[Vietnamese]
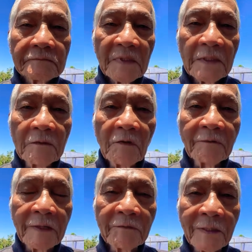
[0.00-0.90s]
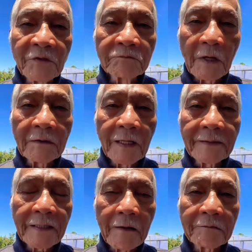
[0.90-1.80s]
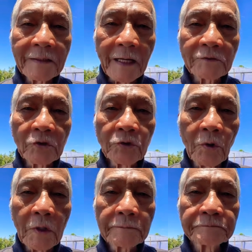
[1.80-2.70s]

xin quý vị và chúng tôi hãy trao gánh nặng cho Chúa.